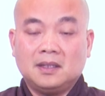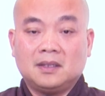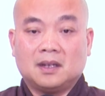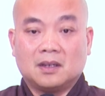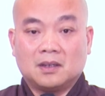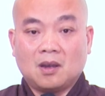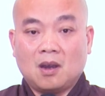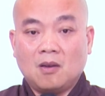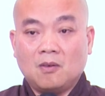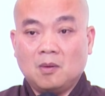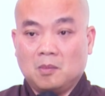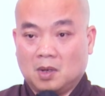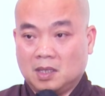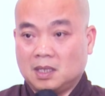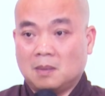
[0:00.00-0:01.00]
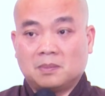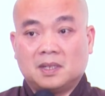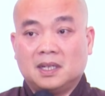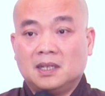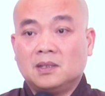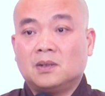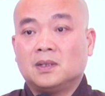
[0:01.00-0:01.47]
chỉ cần cho vô một cái tập
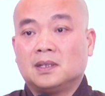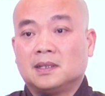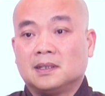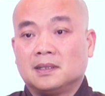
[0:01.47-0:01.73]
thể thôi